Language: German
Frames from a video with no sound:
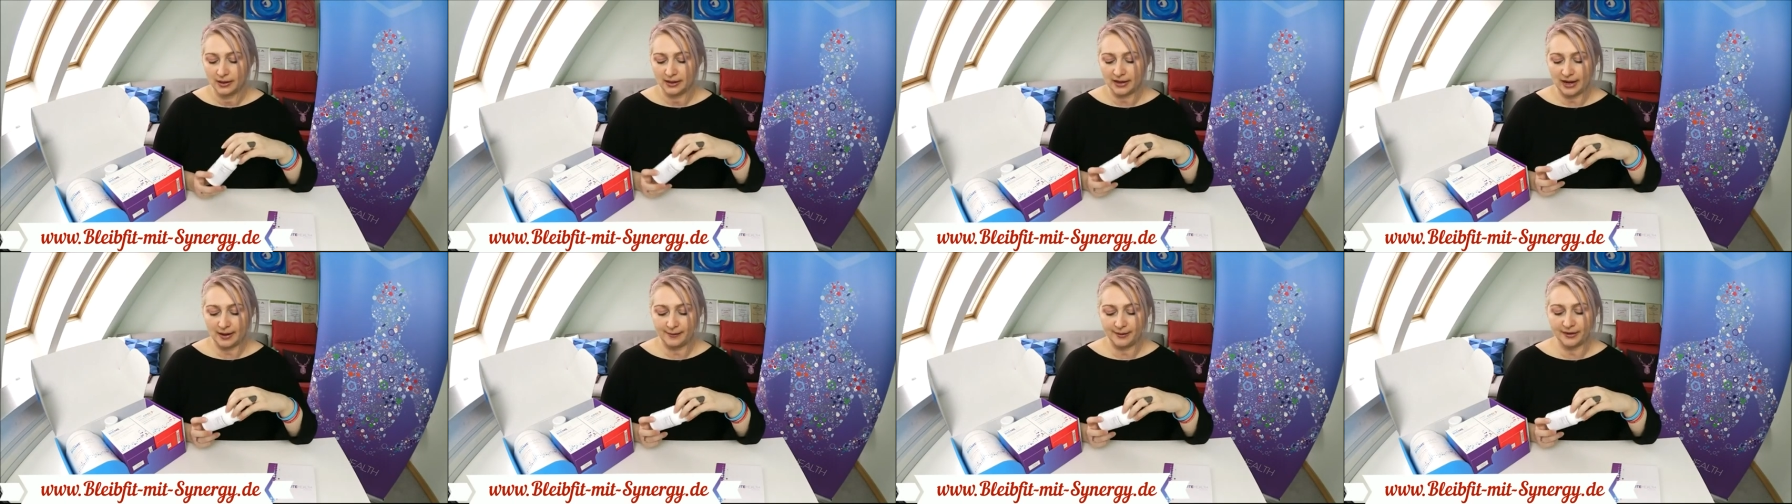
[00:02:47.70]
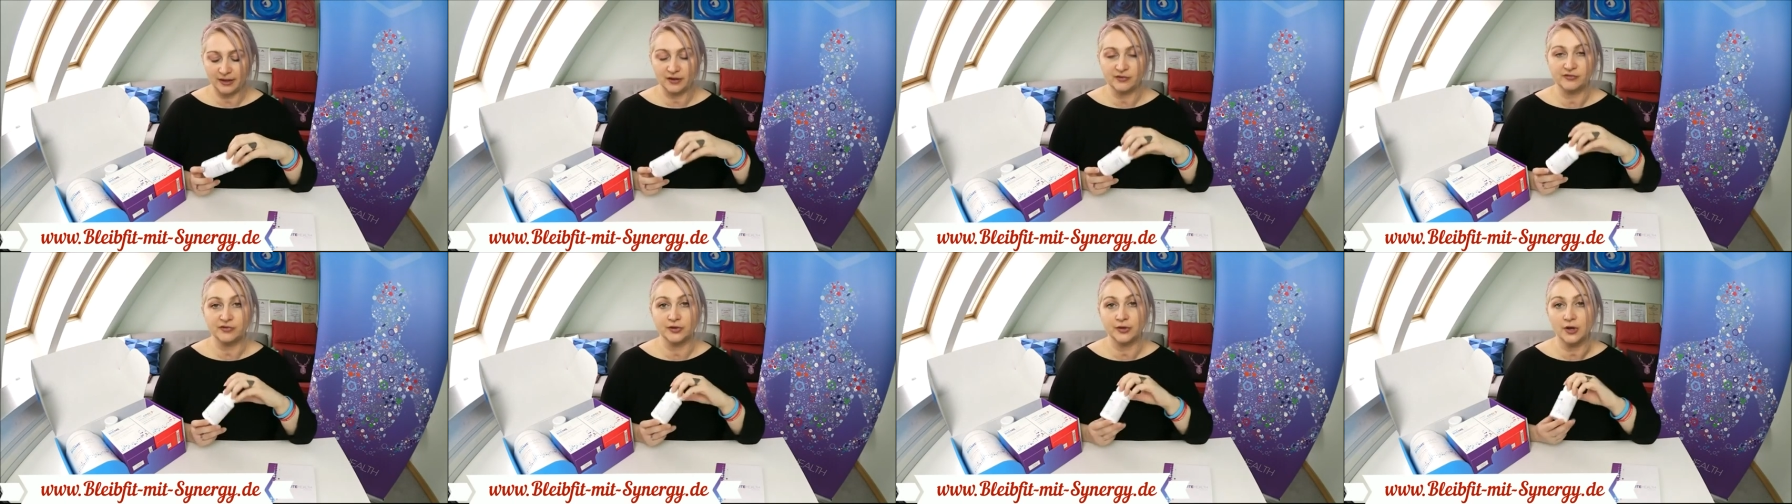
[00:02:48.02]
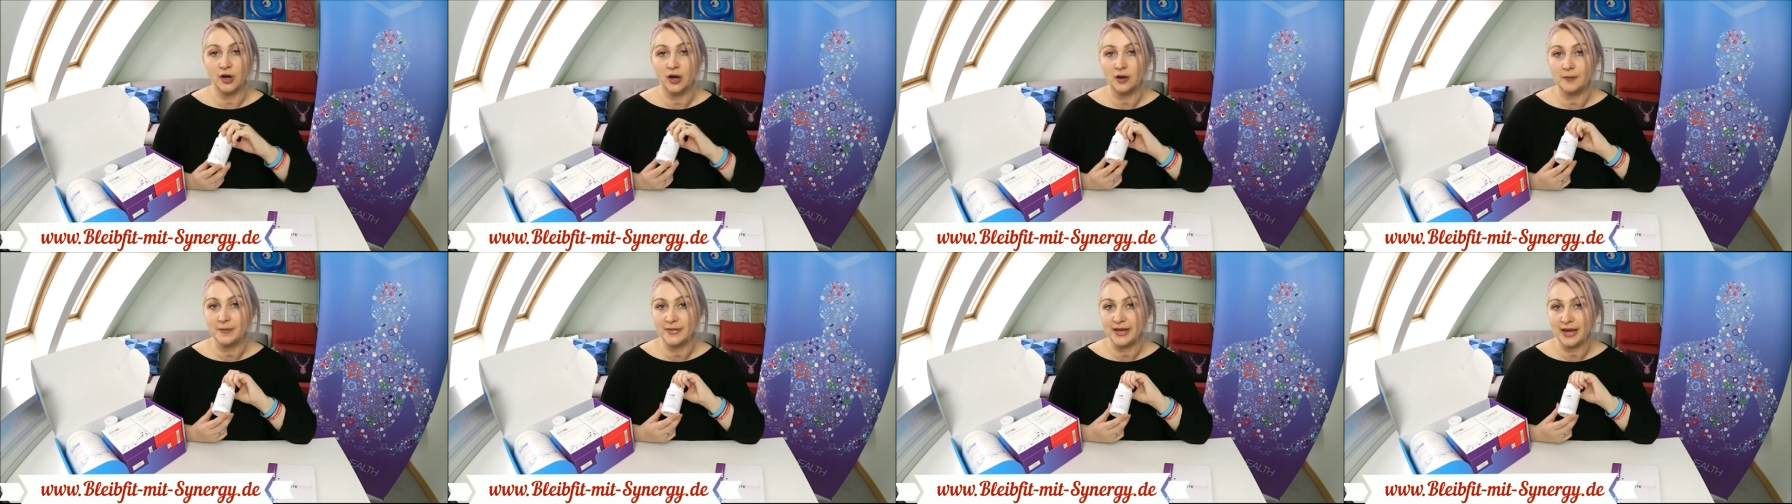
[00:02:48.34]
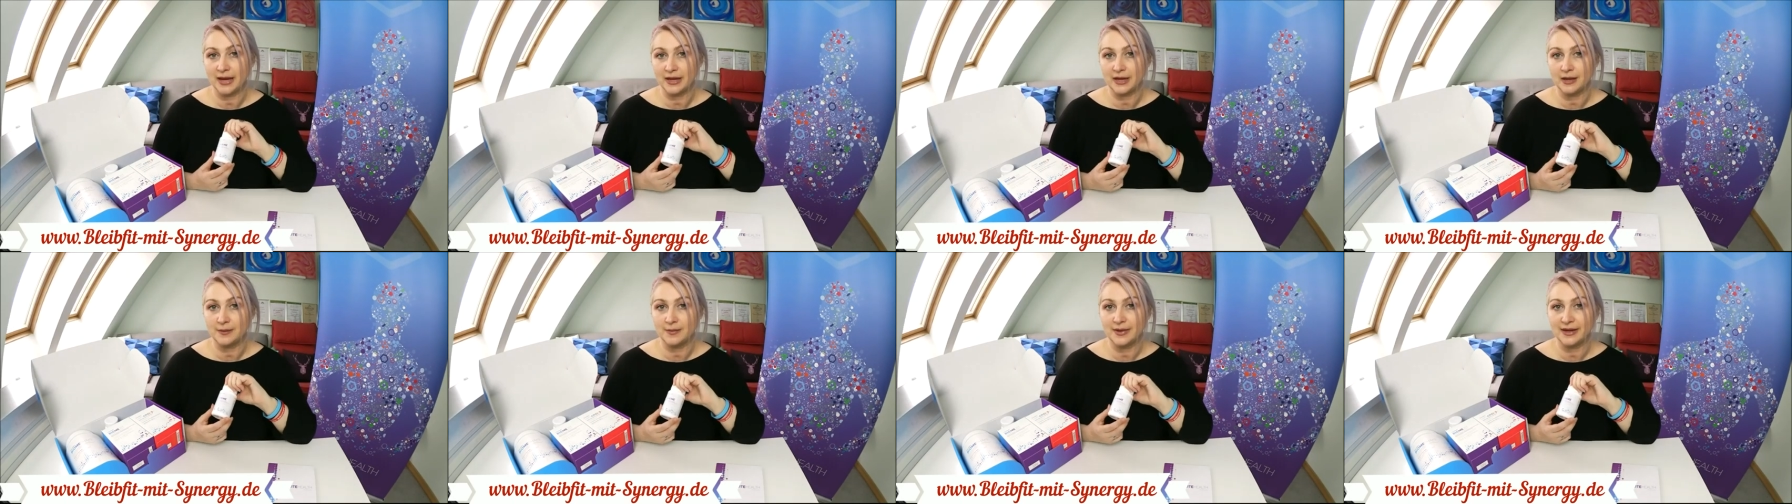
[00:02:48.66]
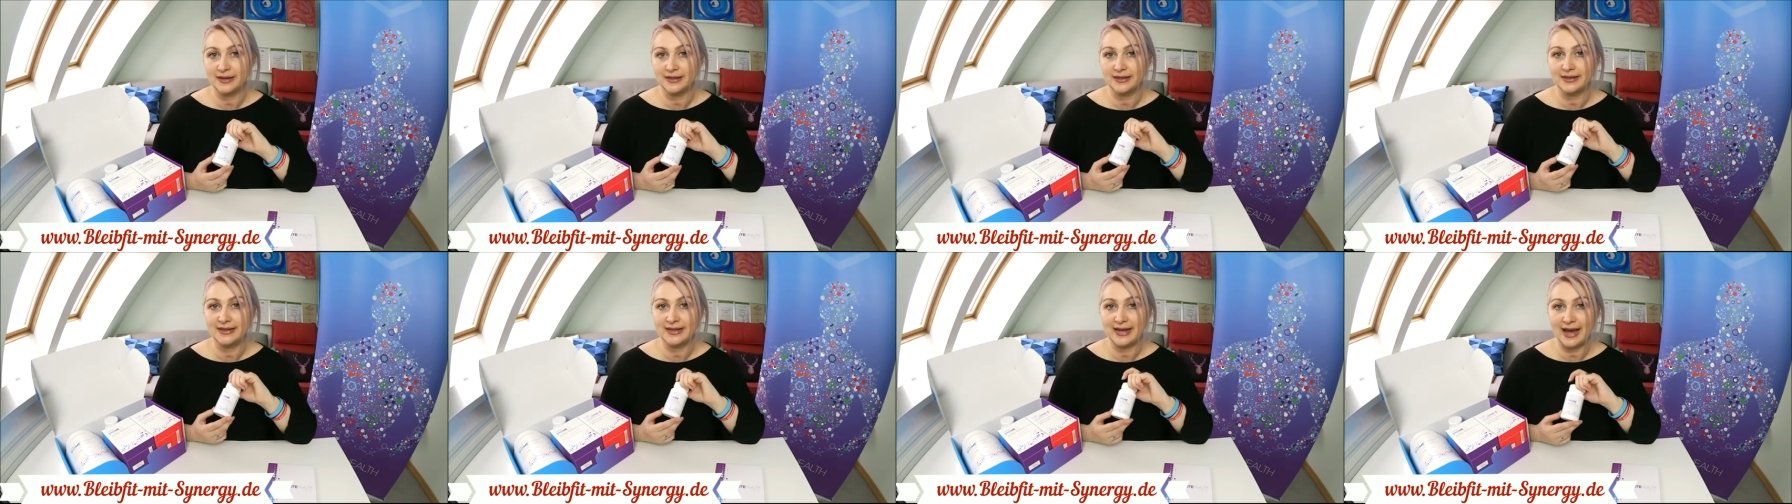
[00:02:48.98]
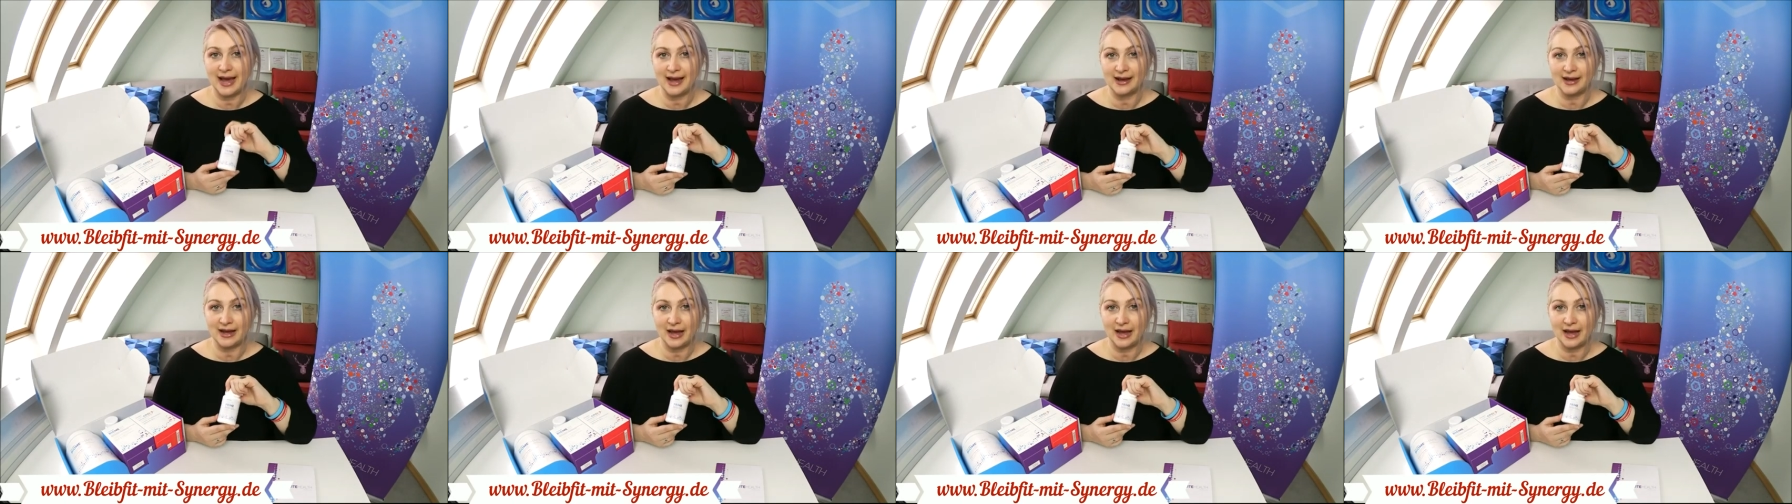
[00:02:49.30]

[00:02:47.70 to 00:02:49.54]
Kann man davon auch mehr nehmen? Ja,